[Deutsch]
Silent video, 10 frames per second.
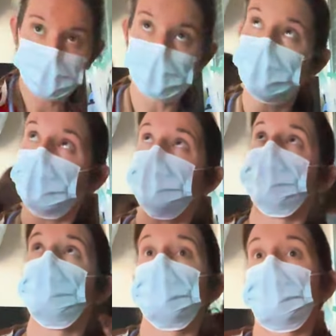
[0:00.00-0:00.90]
Gestern
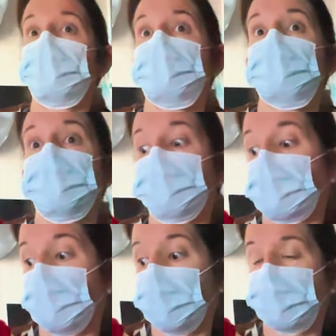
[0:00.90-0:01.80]
haben wir ihm
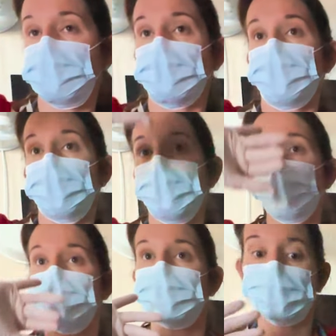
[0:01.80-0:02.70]
Enrofloxacin gegeben,
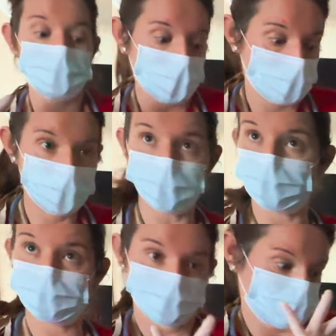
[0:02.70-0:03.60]
falls es
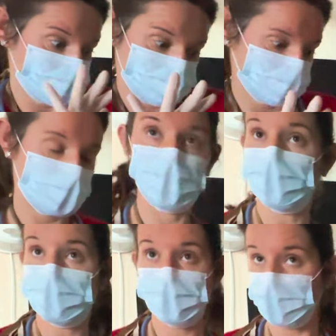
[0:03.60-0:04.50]
etwas Septisches
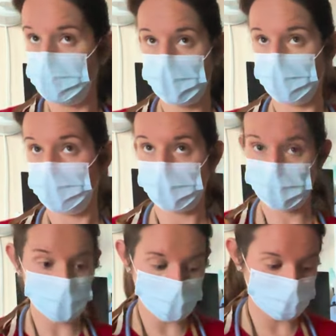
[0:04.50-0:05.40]
war. Wir haben ihm
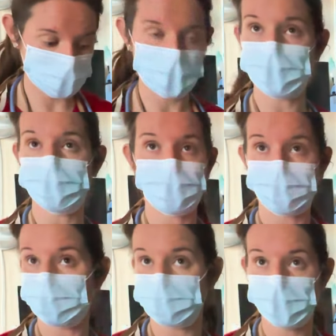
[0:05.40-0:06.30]
kein
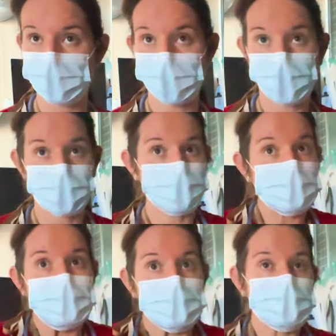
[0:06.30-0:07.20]
entzündungshemmendes
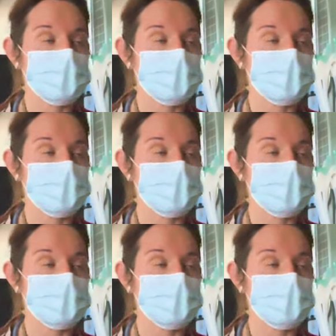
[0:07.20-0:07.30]
Medikament oder